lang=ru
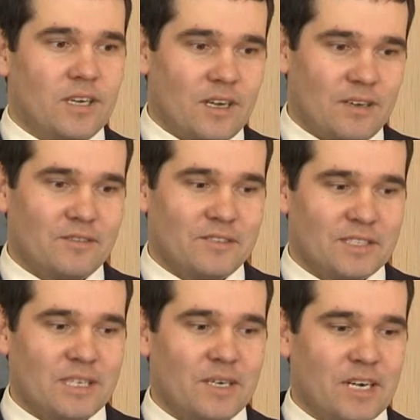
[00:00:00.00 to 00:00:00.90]
а
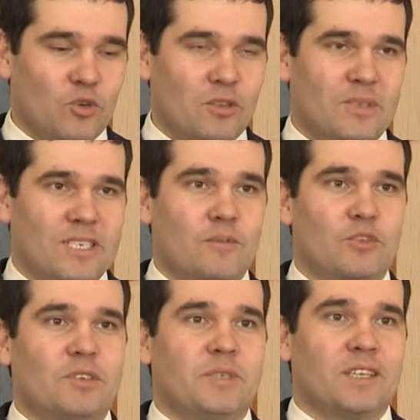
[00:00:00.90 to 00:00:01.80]
сама работа представитель
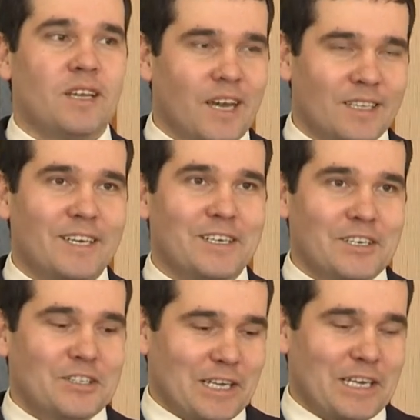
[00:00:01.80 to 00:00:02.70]
молодежного совета, она
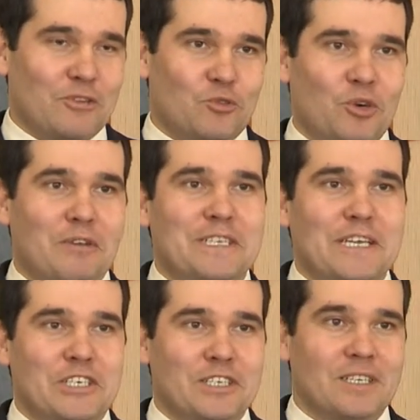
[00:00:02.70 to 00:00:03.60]
такая вот
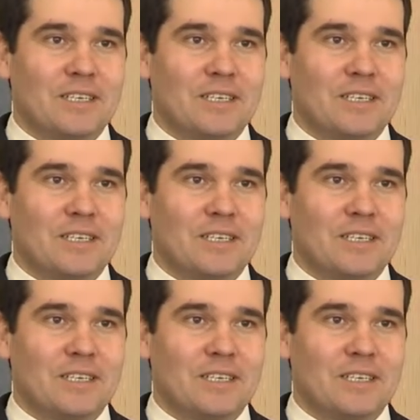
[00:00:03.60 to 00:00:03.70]
руководящая, да.